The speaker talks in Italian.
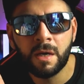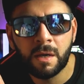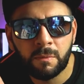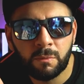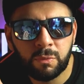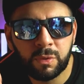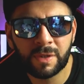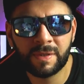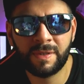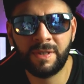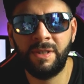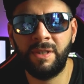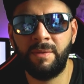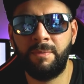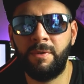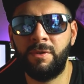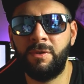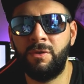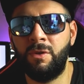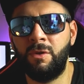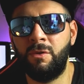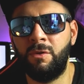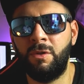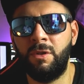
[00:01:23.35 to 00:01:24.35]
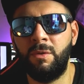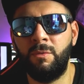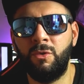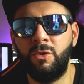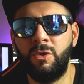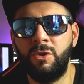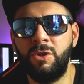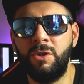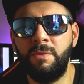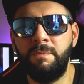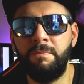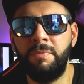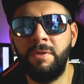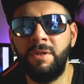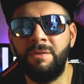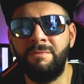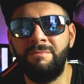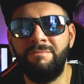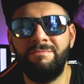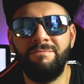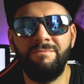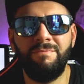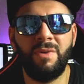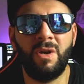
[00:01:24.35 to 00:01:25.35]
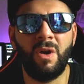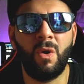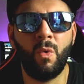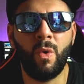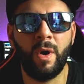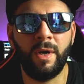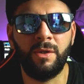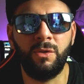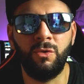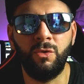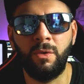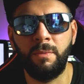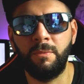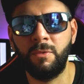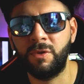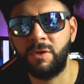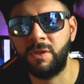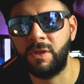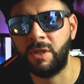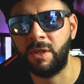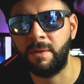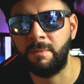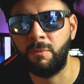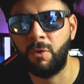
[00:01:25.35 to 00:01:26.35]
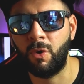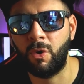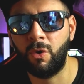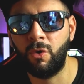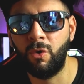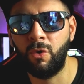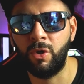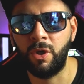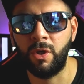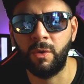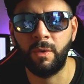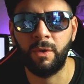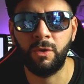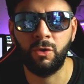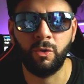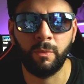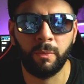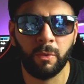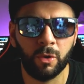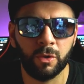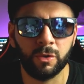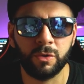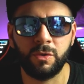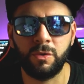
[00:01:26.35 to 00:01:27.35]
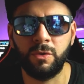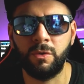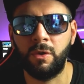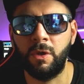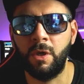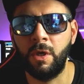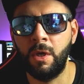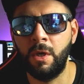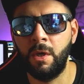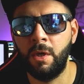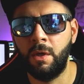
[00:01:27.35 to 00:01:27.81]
Pur essendo appassionato di MotoGP, la guardo a mozziche i bocconi quando posso,